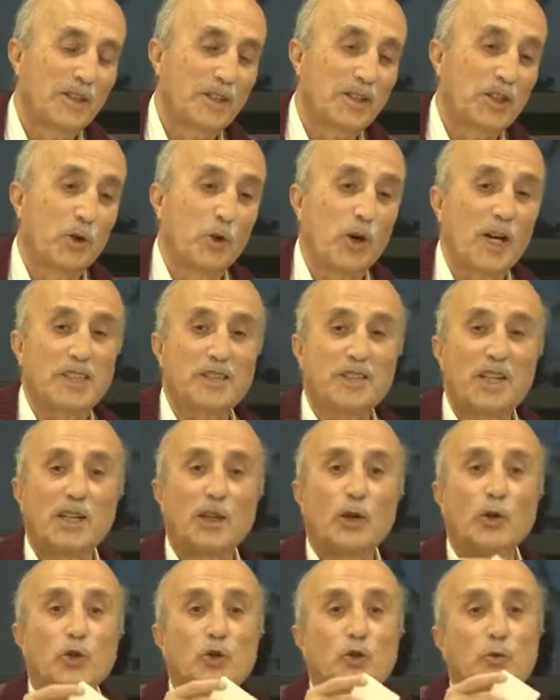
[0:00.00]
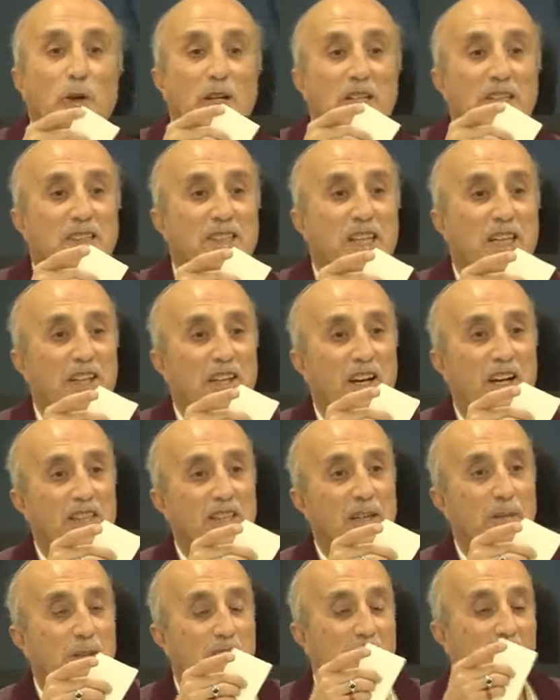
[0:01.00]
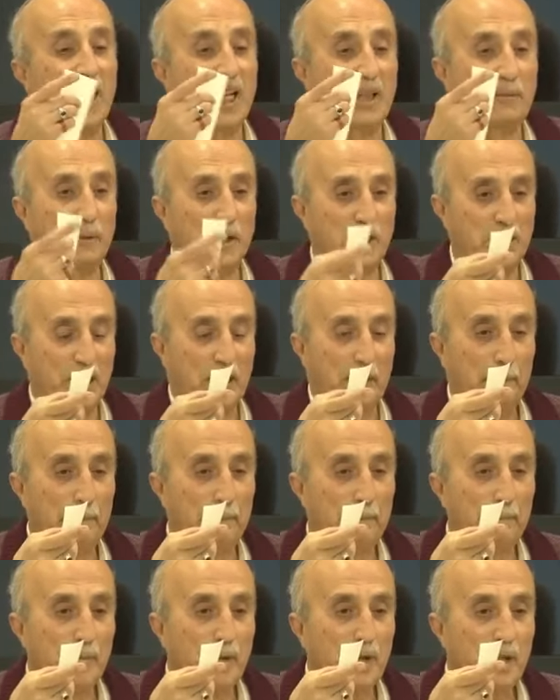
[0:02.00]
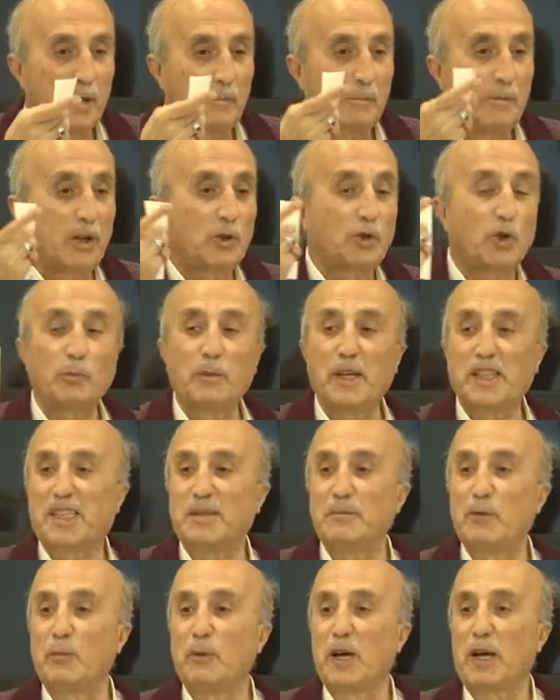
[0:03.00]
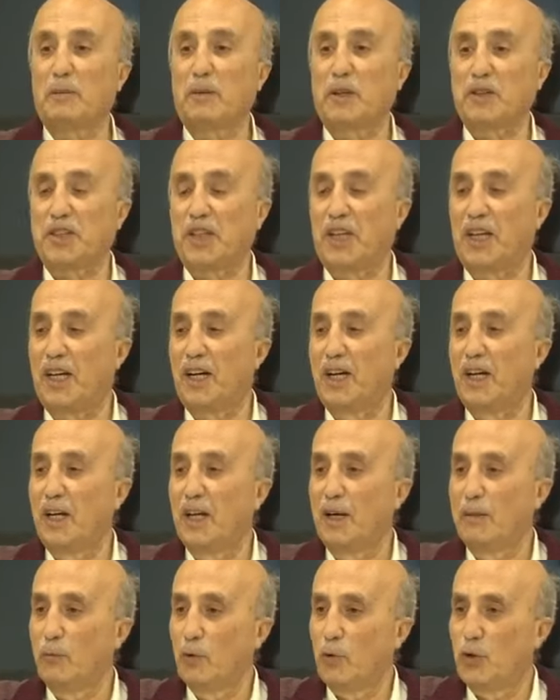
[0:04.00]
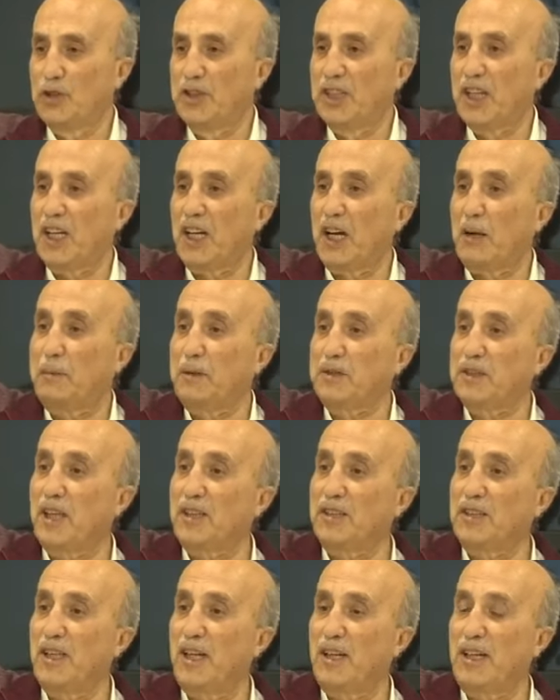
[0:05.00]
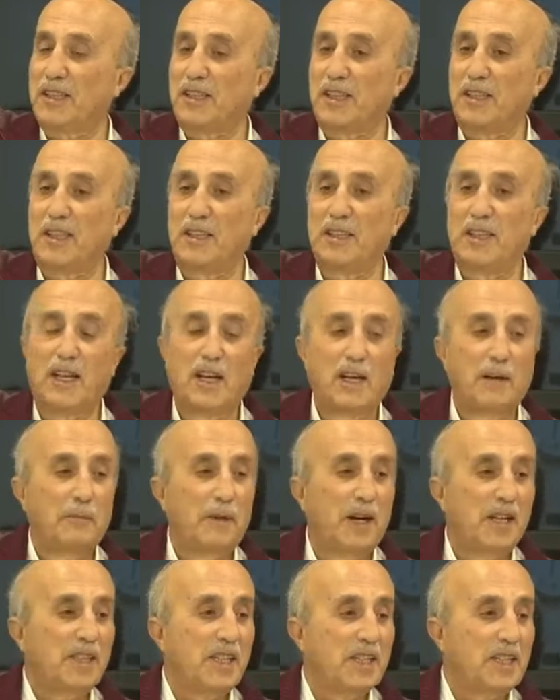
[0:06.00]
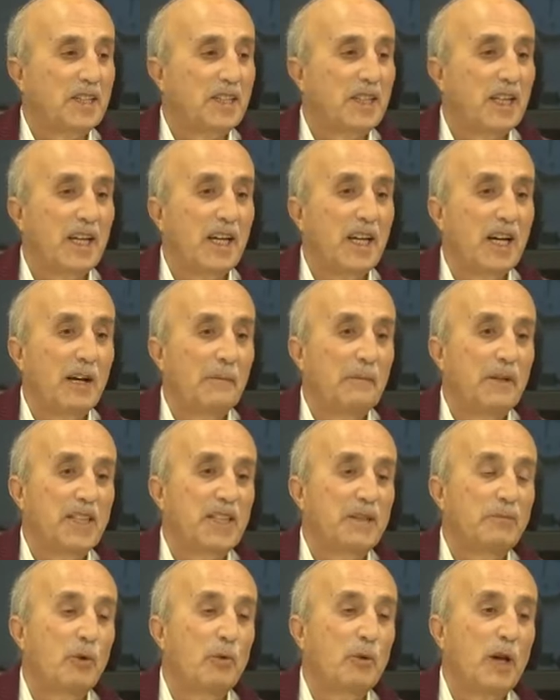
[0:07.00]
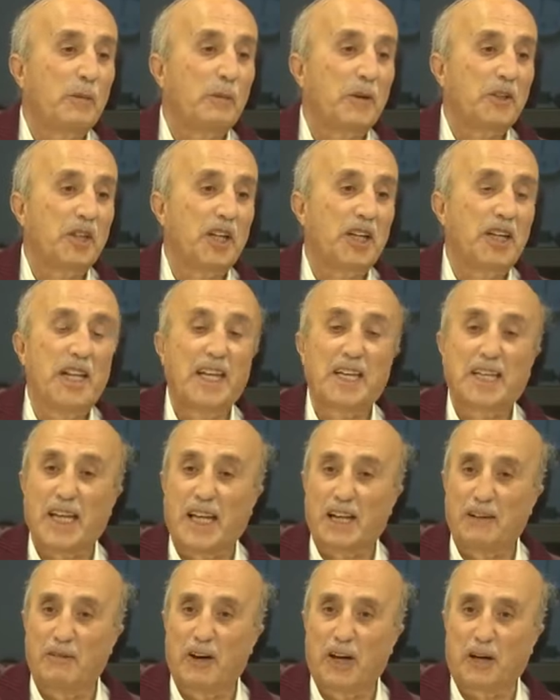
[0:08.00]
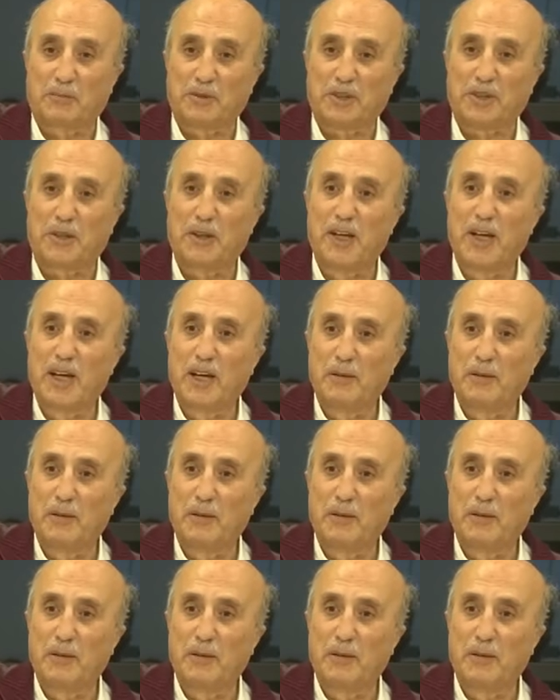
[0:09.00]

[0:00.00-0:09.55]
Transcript: İşte o esnada Osmanlı Sadrazamı Talat Paşa, meşhur Besim Ömer Paşa'ya, bugün Cerrahpaşa Hastanesi'nin bahçesinde Besim Ömer Paşa'nın heykeli varmış.